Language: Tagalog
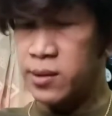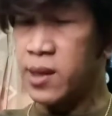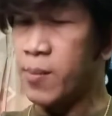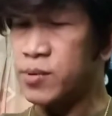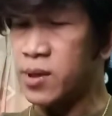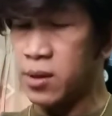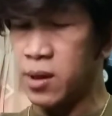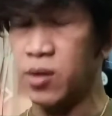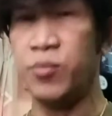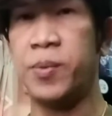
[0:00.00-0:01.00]
Tapos ang
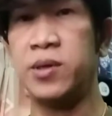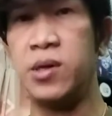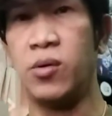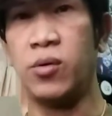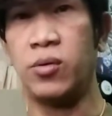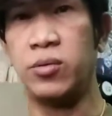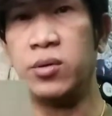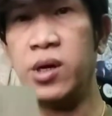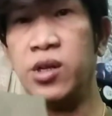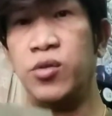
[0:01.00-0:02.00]
ano pa niya oh.
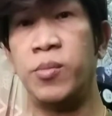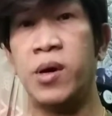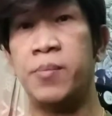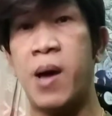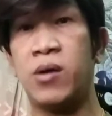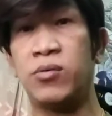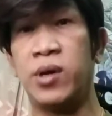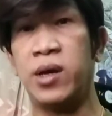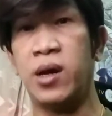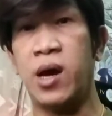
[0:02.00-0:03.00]
Ito mga
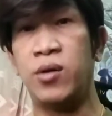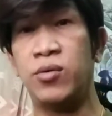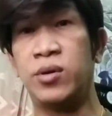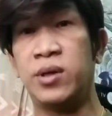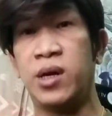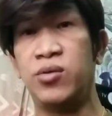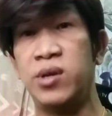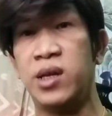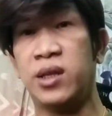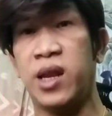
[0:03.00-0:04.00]
bagong ano
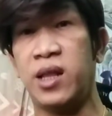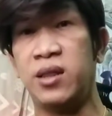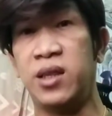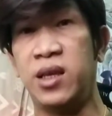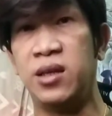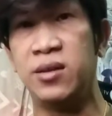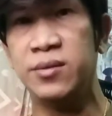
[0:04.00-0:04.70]
ngayon eh. Trending.